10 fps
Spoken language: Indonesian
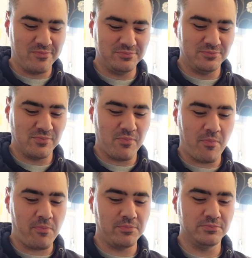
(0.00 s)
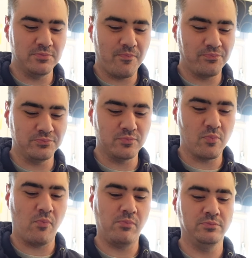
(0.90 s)
okay. makan ini
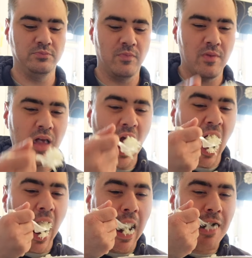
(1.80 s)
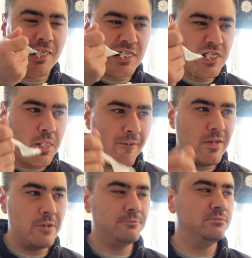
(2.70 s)
ikan oke okay. Rosi duduk sini
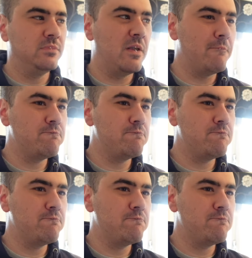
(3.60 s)
kalau gitu